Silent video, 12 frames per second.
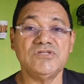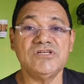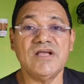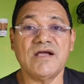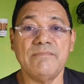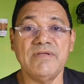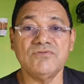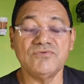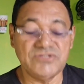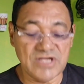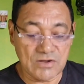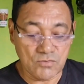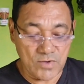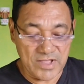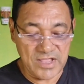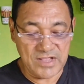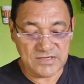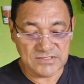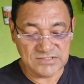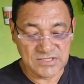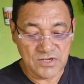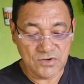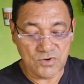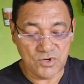o desligamento do Thiago Enes,